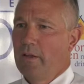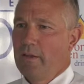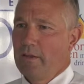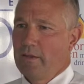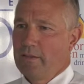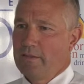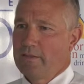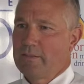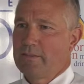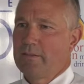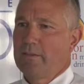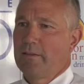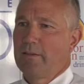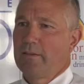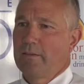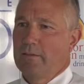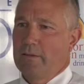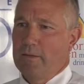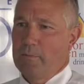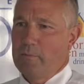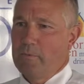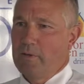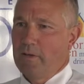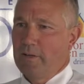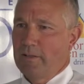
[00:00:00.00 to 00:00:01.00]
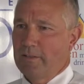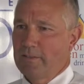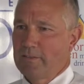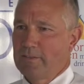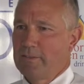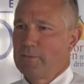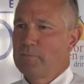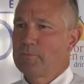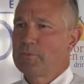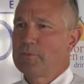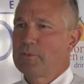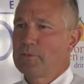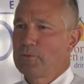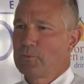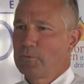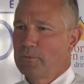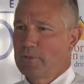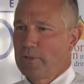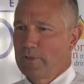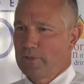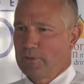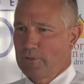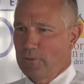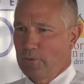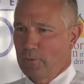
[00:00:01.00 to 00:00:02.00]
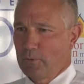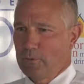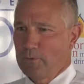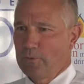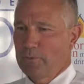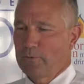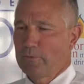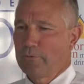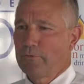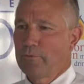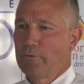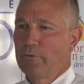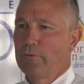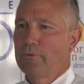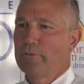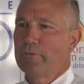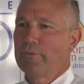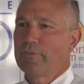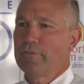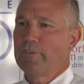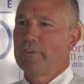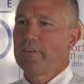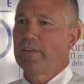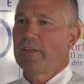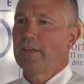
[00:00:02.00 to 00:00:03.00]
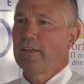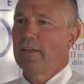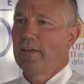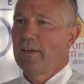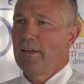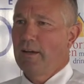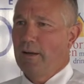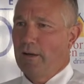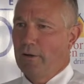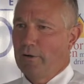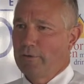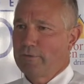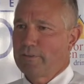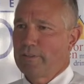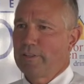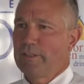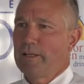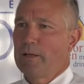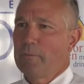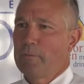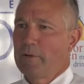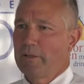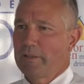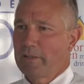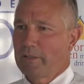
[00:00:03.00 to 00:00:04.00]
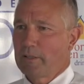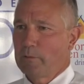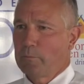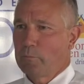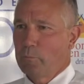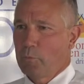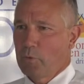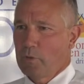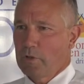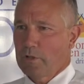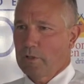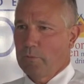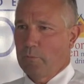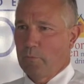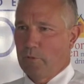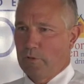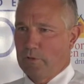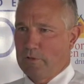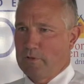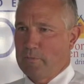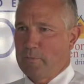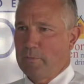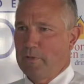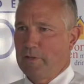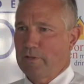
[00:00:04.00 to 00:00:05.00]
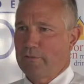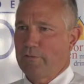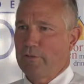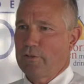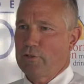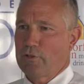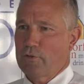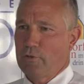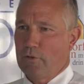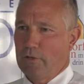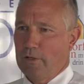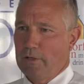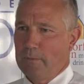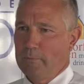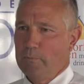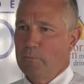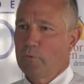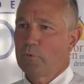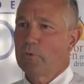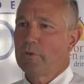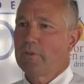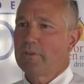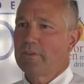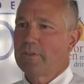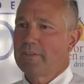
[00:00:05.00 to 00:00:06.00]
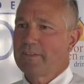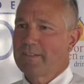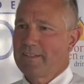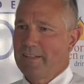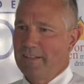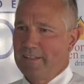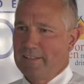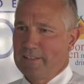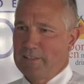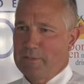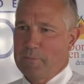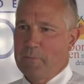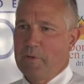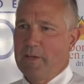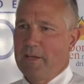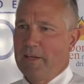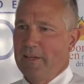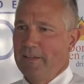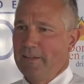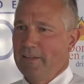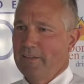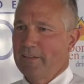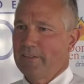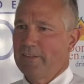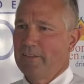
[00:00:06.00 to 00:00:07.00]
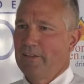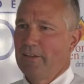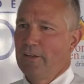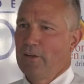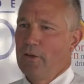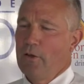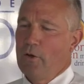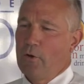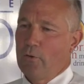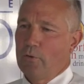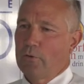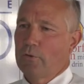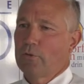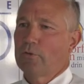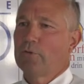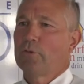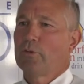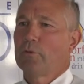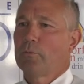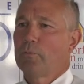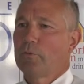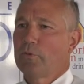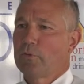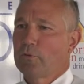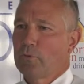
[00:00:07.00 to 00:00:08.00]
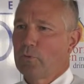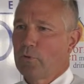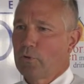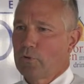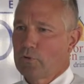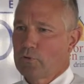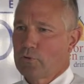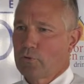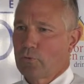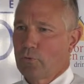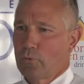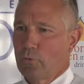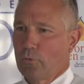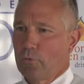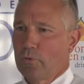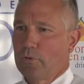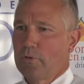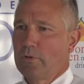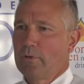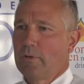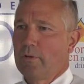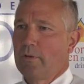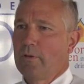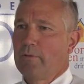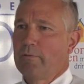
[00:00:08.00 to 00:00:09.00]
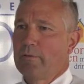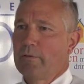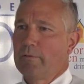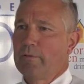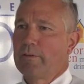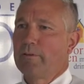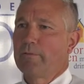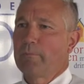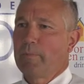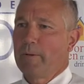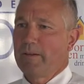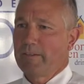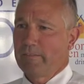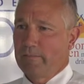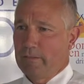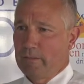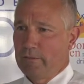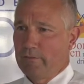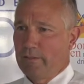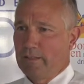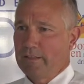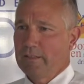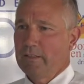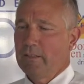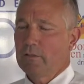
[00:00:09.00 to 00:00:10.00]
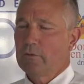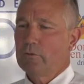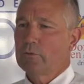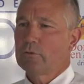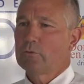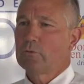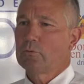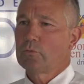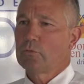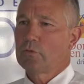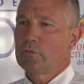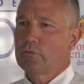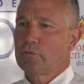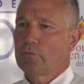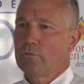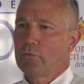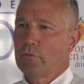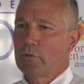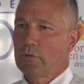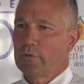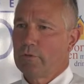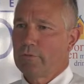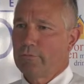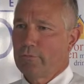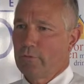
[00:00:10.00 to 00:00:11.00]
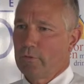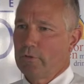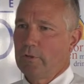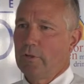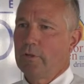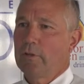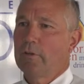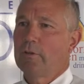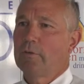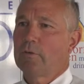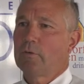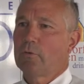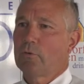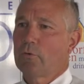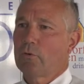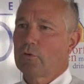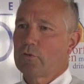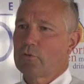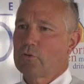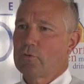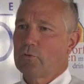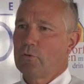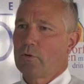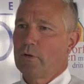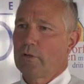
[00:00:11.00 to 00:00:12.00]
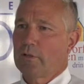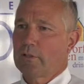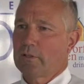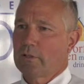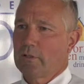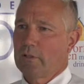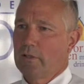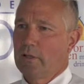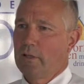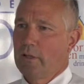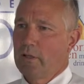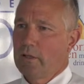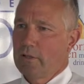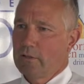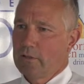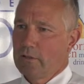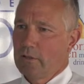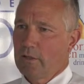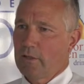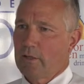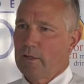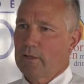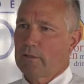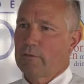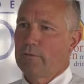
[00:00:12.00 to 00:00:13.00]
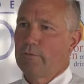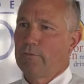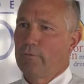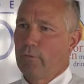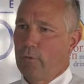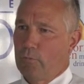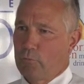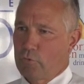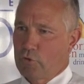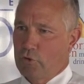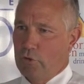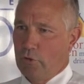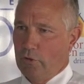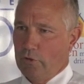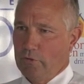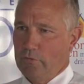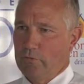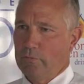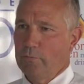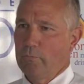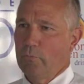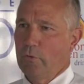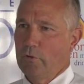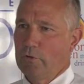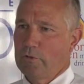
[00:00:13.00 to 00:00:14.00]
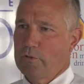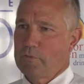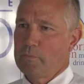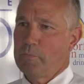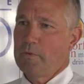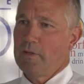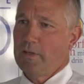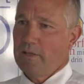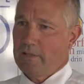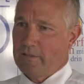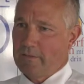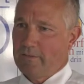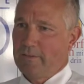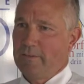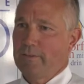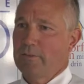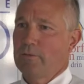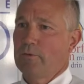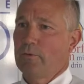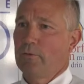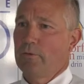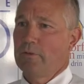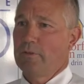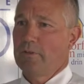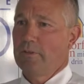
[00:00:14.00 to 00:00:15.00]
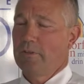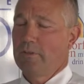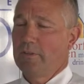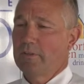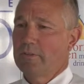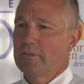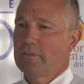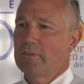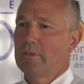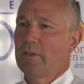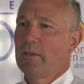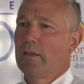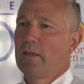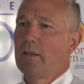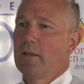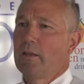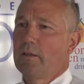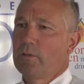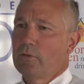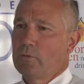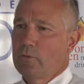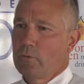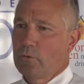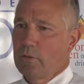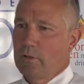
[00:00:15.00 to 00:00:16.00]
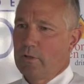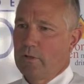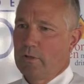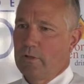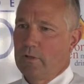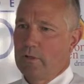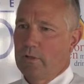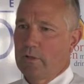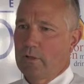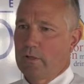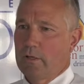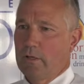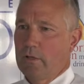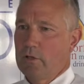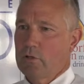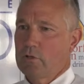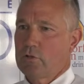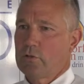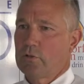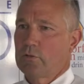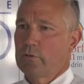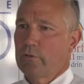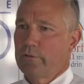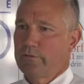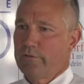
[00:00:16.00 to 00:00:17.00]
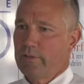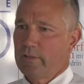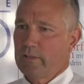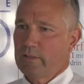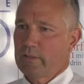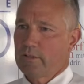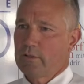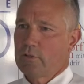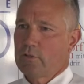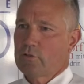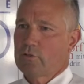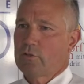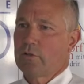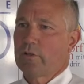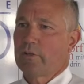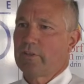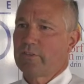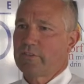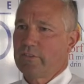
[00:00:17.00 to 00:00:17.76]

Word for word: ist im Jahre 1759 auf der damaligen Burg Molsberg verstorben und ist in Salz beerdigt. Und aus diesem historischen Grund werden wir eine Wanderung durchführen von den historischen Orten direkt vom Schloss Molzberg, das es heute ist, zur Kirche, zur Pfarrkirche nach